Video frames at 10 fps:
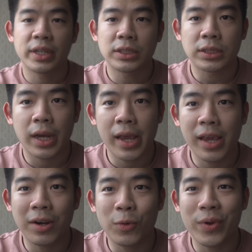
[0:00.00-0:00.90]
guys,
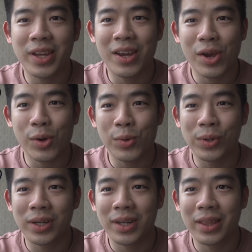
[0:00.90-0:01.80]
here we
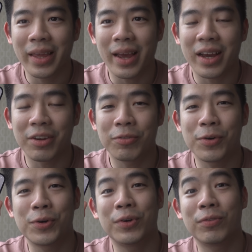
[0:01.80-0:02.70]
go the
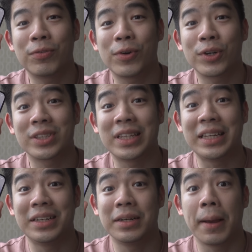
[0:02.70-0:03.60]
iPhone
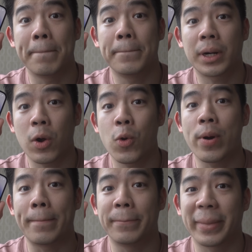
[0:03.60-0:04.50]
14 Pro
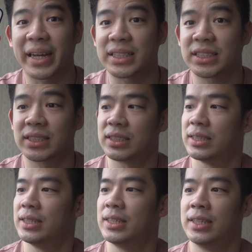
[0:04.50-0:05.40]
Max.
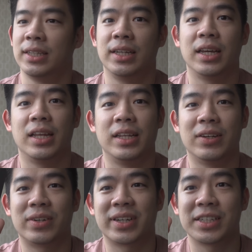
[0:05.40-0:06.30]
Ini
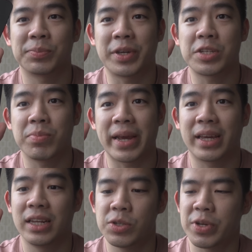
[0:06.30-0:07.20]
yang warna space
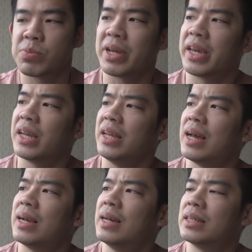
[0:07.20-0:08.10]
black. Jadi space blacknya ini
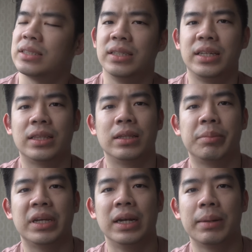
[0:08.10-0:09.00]
agak sedikit
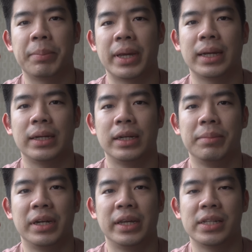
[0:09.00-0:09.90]
lebih gelap ya
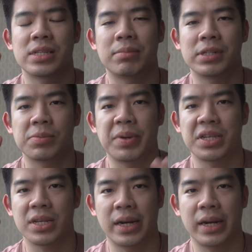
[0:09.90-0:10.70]
dibandingin sama space